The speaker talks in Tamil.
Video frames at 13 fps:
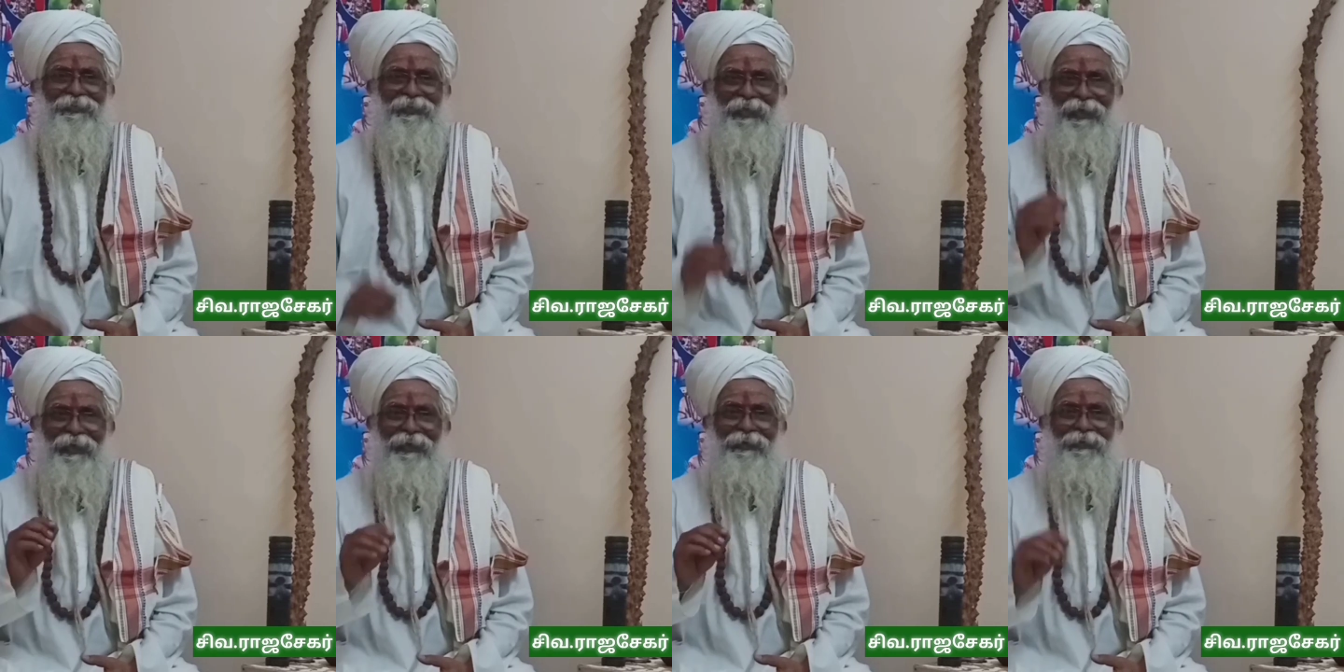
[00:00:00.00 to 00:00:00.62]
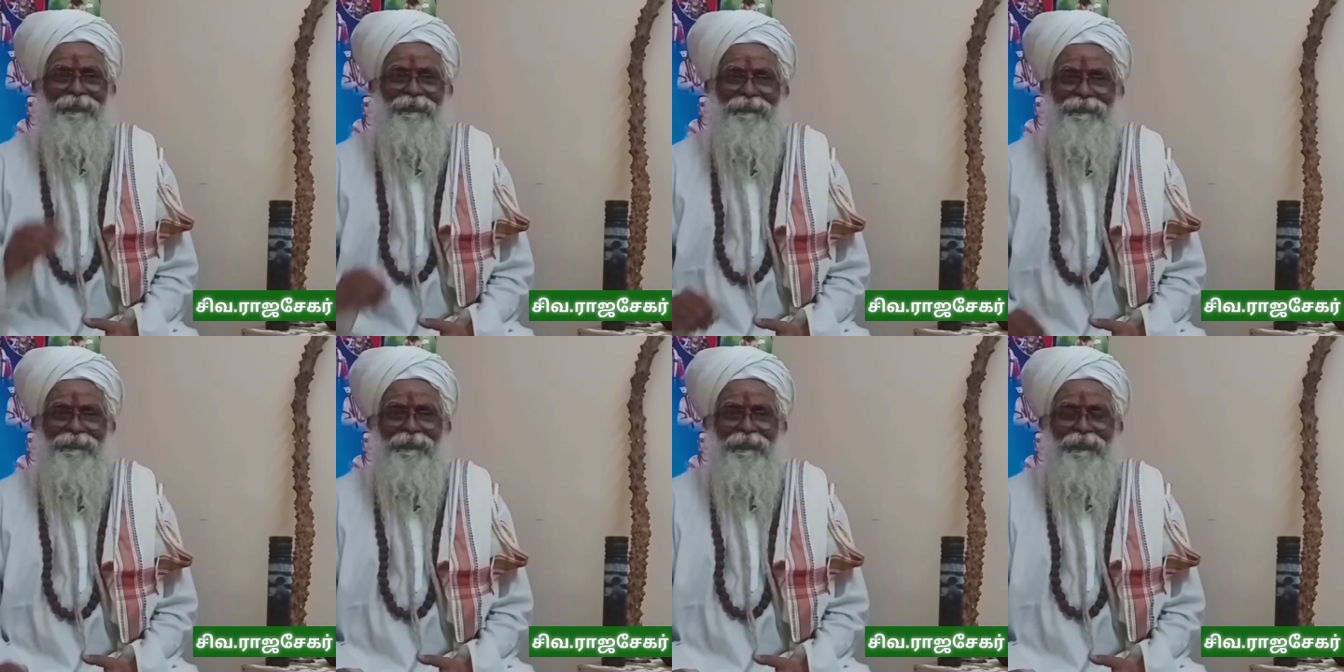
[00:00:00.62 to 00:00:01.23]
செயல்
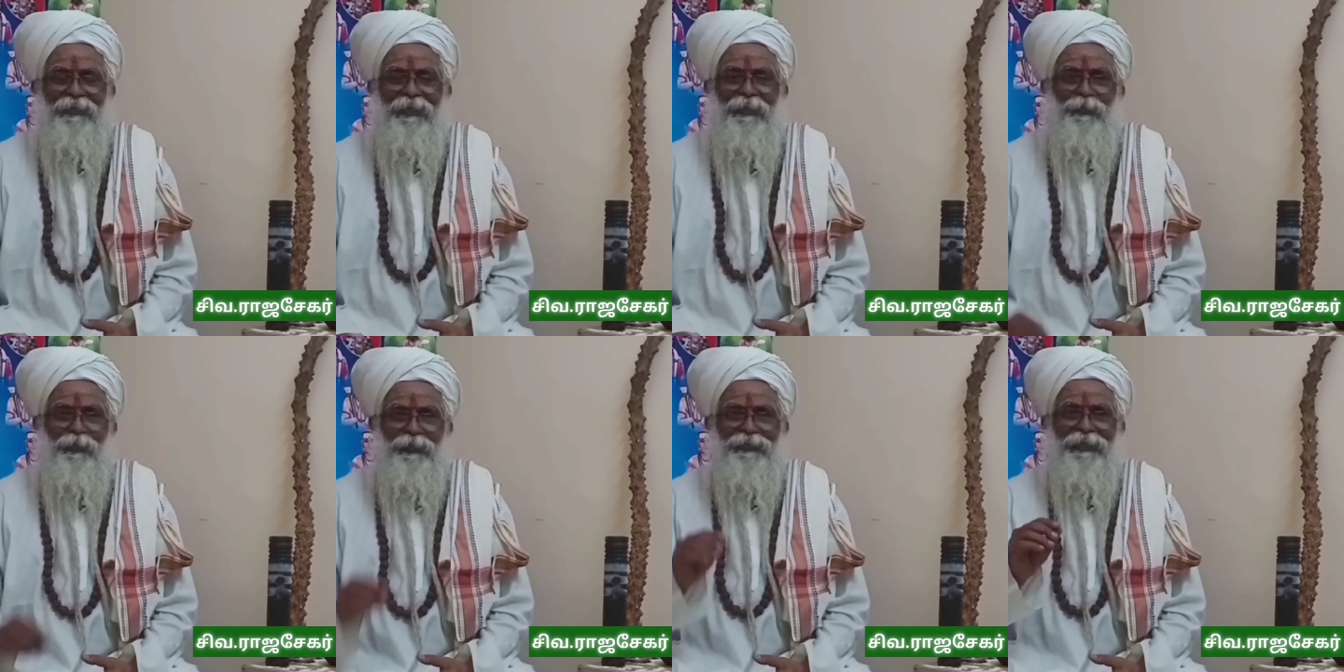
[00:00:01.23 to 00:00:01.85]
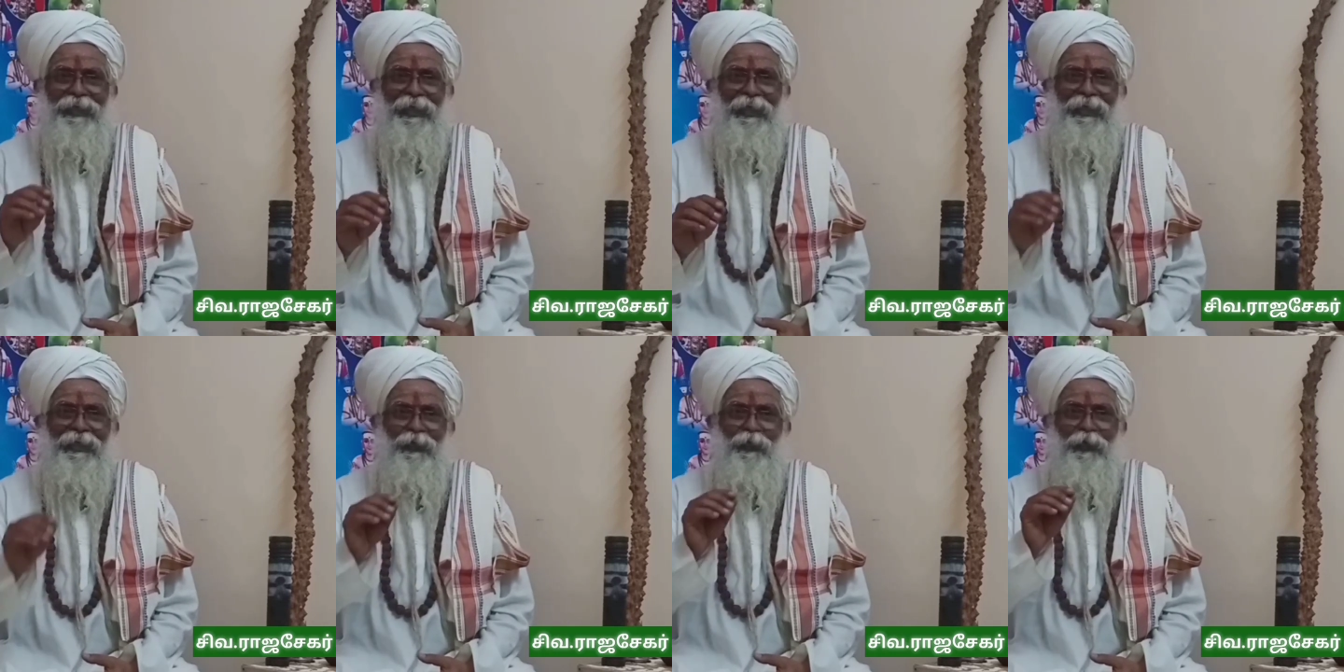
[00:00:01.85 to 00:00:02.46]
அது ஒரு
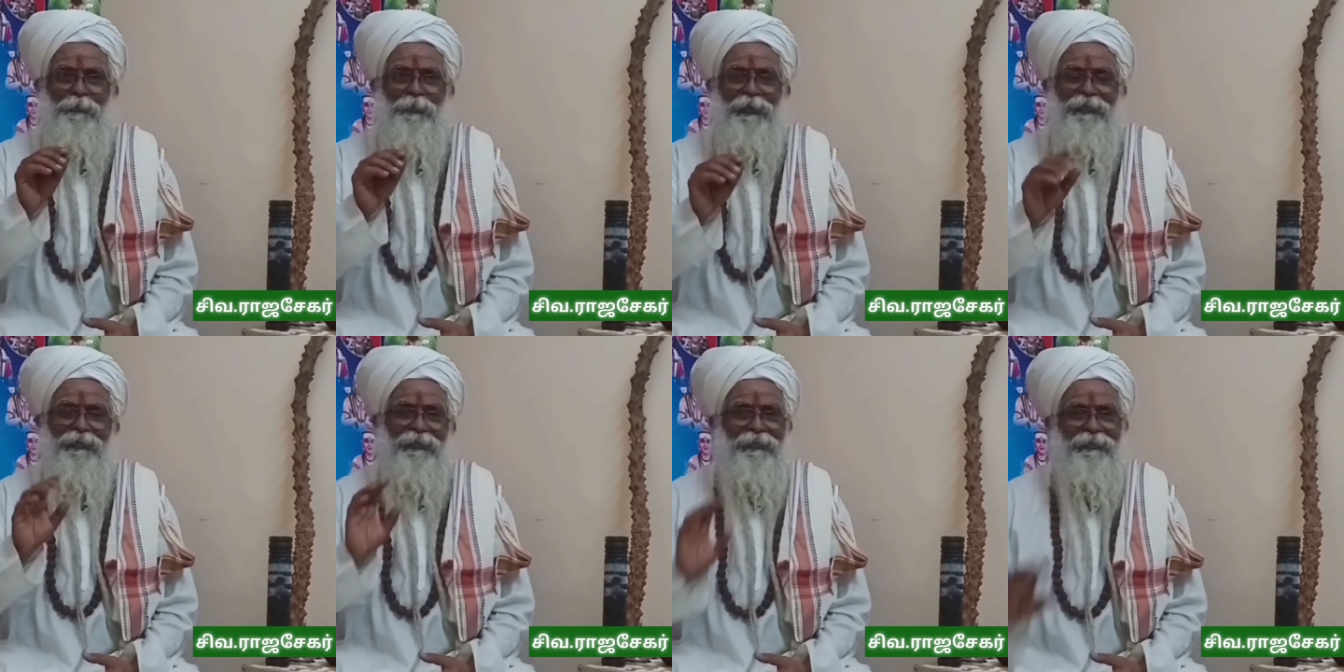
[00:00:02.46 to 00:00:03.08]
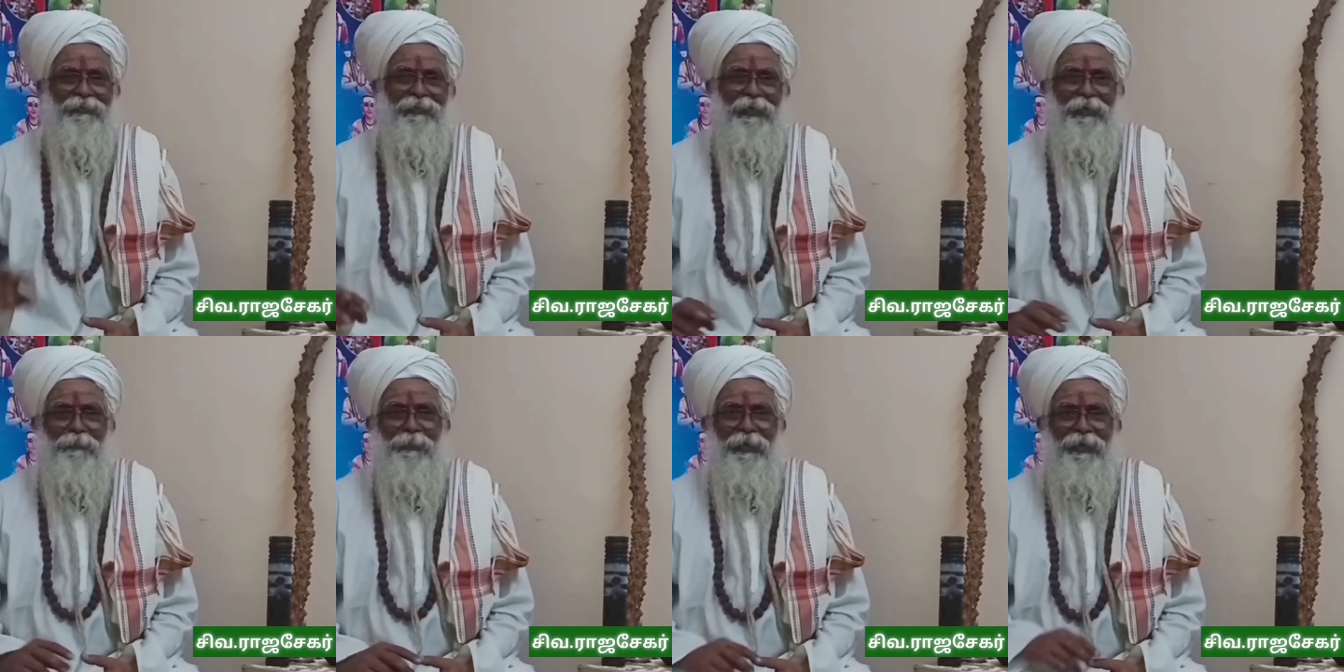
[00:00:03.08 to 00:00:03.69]
செயலை குறிப்பது
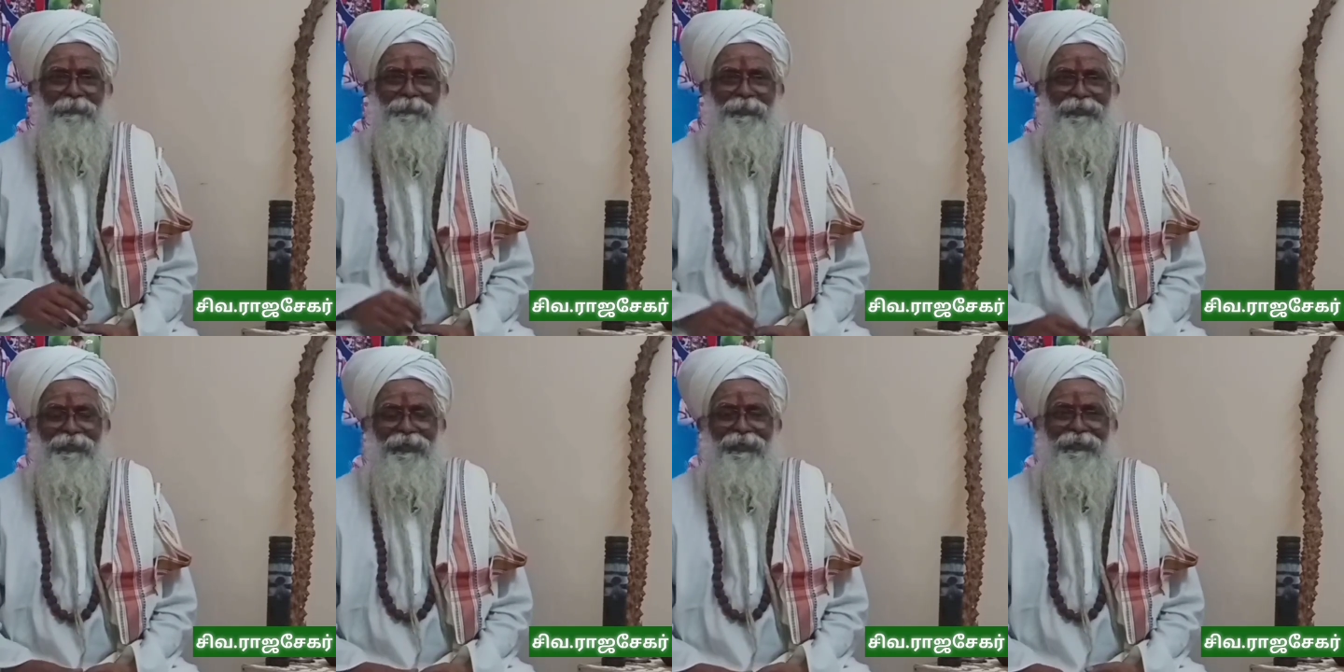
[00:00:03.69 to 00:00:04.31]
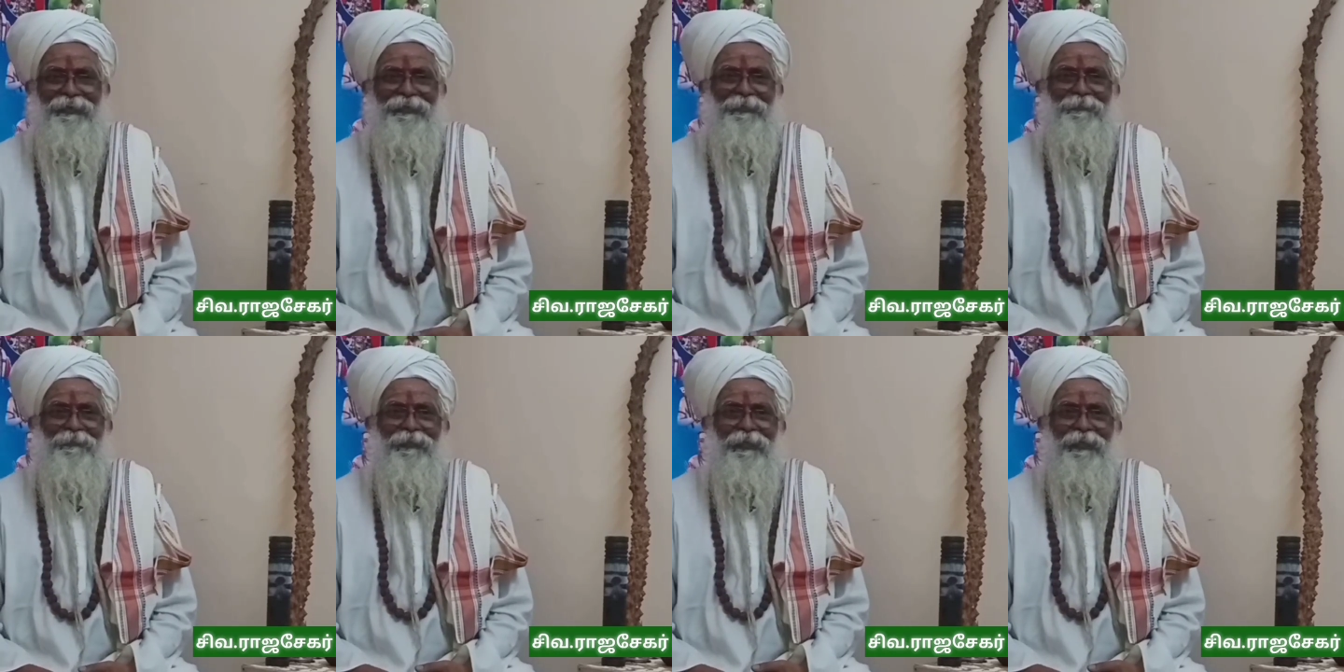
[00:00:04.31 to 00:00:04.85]
கர்மா என்பது ஆகிறது